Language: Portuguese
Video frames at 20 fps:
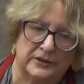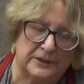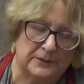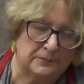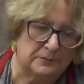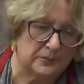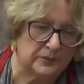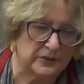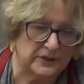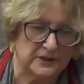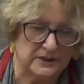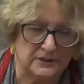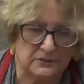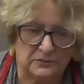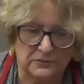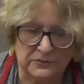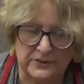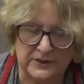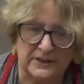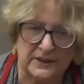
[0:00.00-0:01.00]
depois
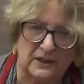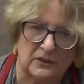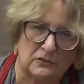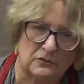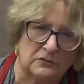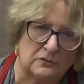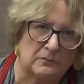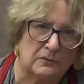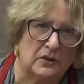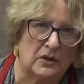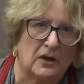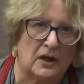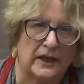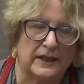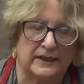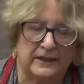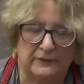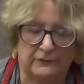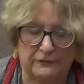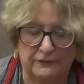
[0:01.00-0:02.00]
o museu, o
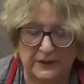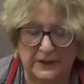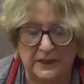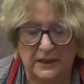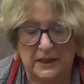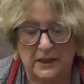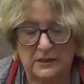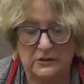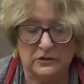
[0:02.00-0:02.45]
blog, enfim.